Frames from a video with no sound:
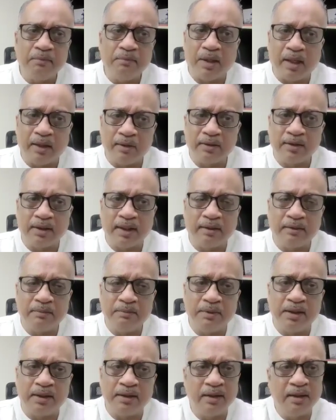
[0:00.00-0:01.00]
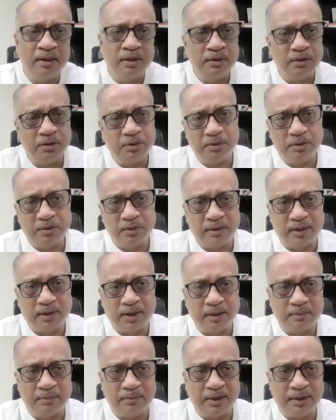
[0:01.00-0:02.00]
ভালো থাকবেন সুস্থ
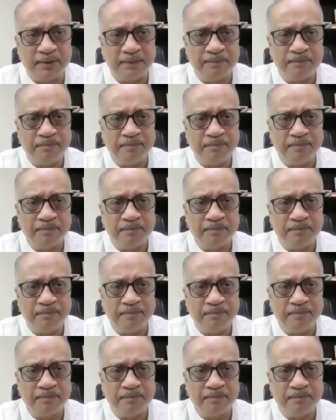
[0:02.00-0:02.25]
থাকবেন